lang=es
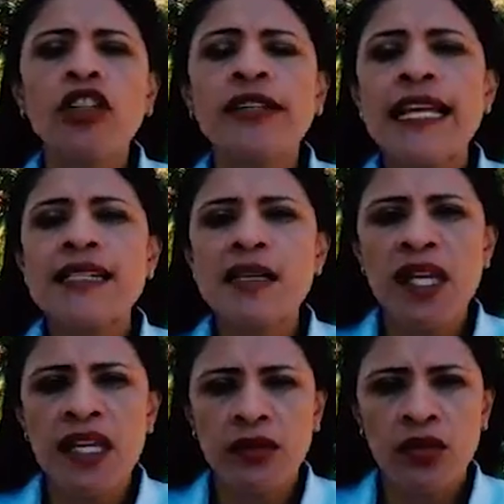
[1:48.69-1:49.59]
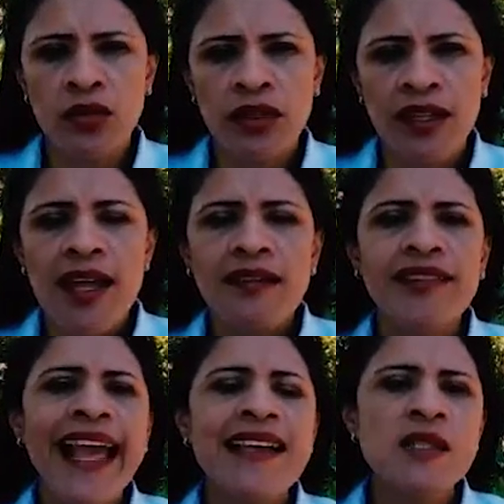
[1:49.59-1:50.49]
de fortalecimiento,
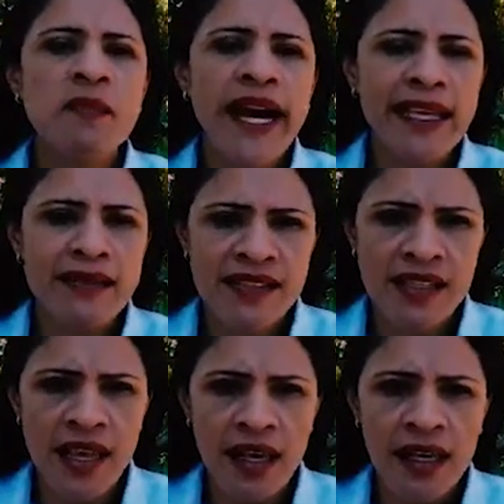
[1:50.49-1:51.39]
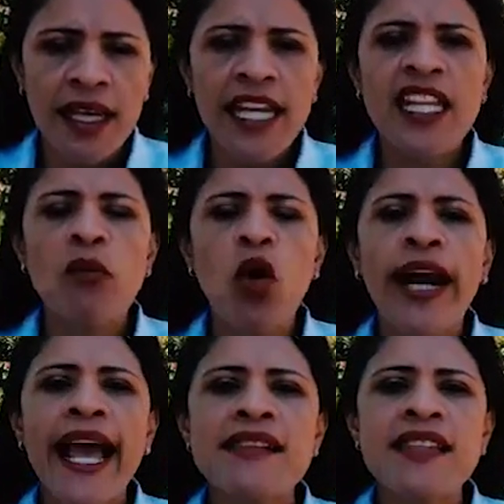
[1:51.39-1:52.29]
transparencia y
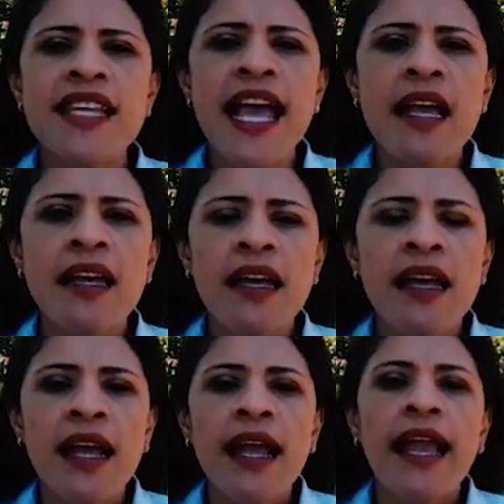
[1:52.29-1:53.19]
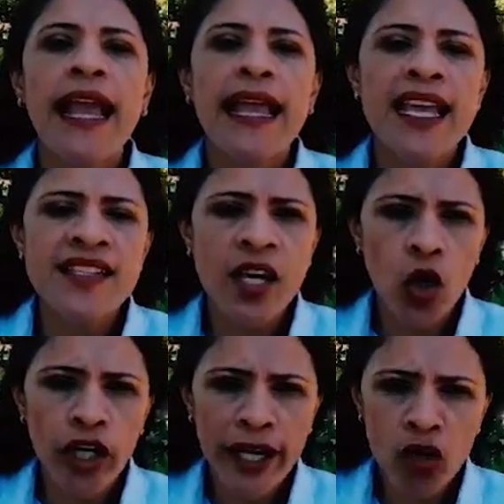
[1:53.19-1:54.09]
democracia en
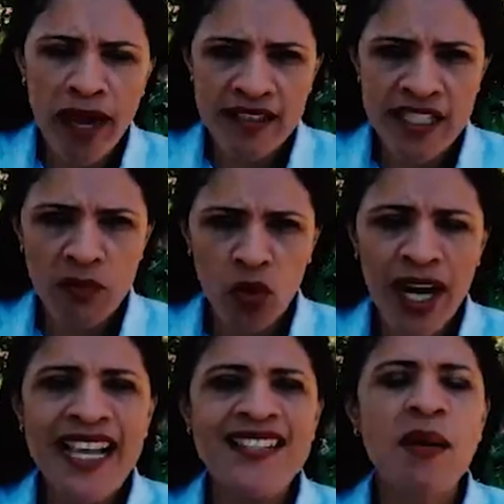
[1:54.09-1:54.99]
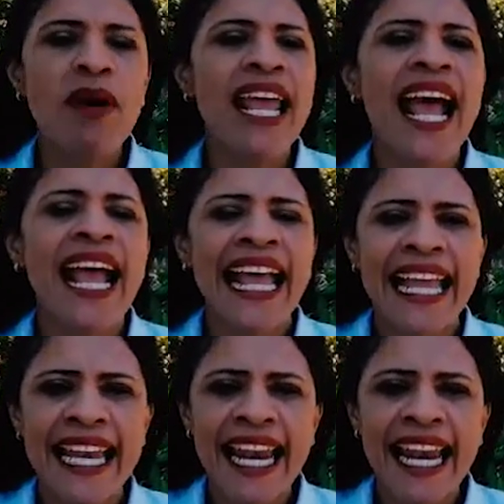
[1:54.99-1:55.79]
ese órgano máximo, la Asamblea